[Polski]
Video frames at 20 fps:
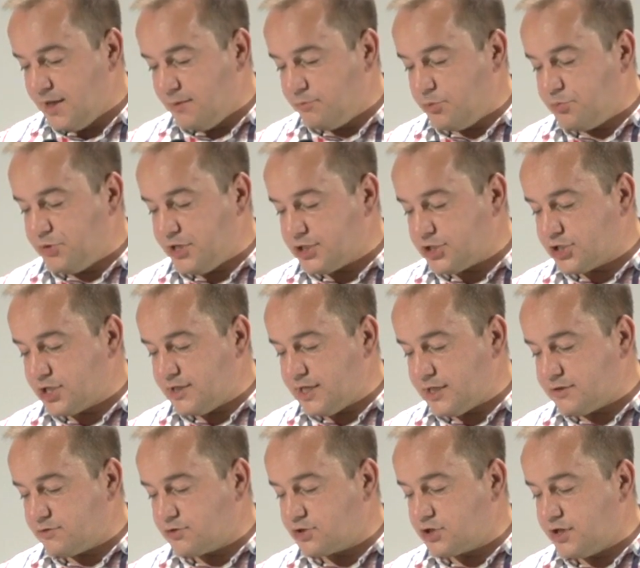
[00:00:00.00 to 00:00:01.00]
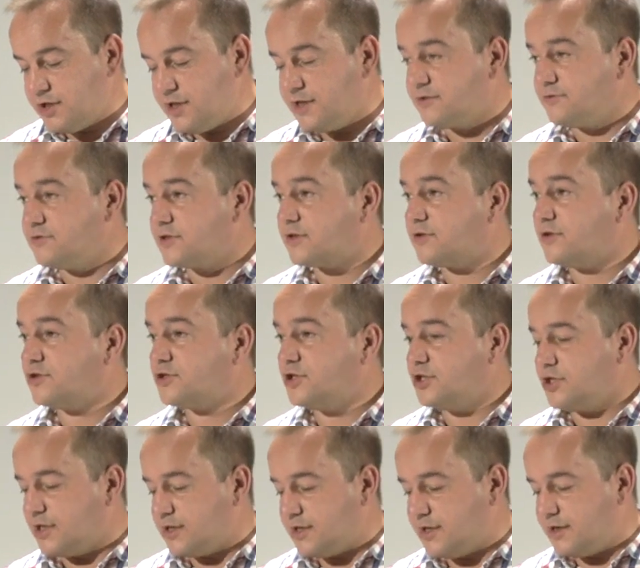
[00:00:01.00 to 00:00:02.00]
Po pierwsze na to, że Jezus
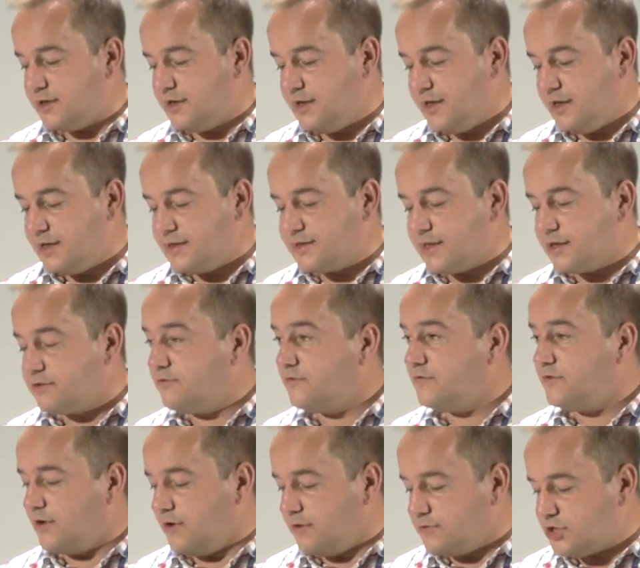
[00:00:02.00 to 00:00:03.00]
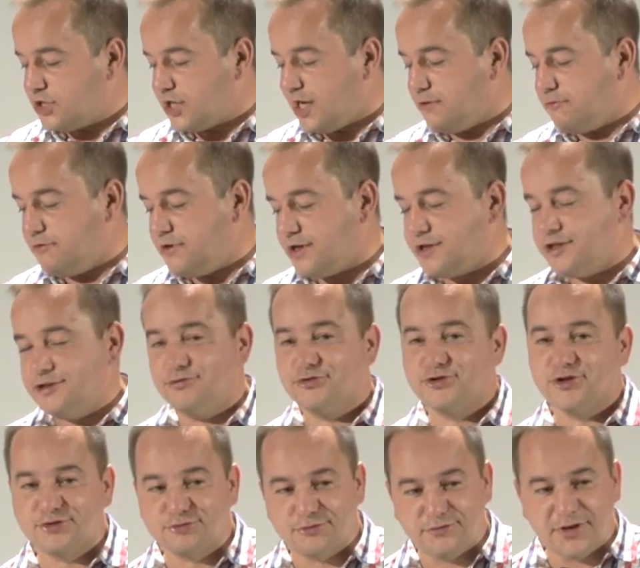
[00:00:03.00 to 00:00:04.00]
troszczy się zarówno o ciało, jak i
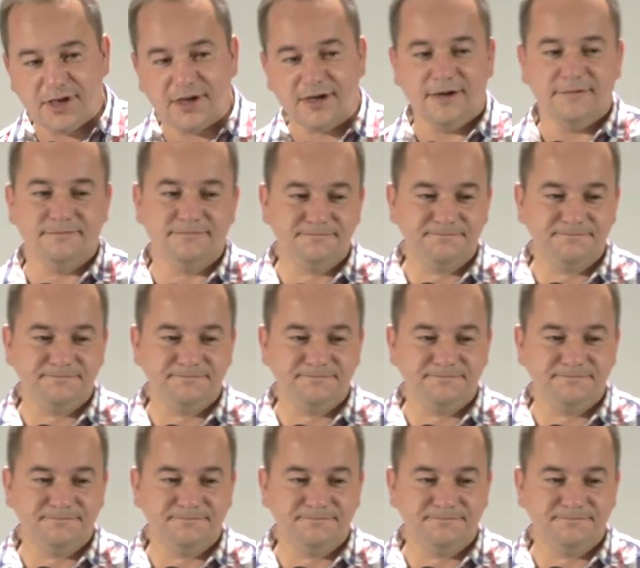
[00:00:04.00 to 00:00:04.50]
duszę człowieka.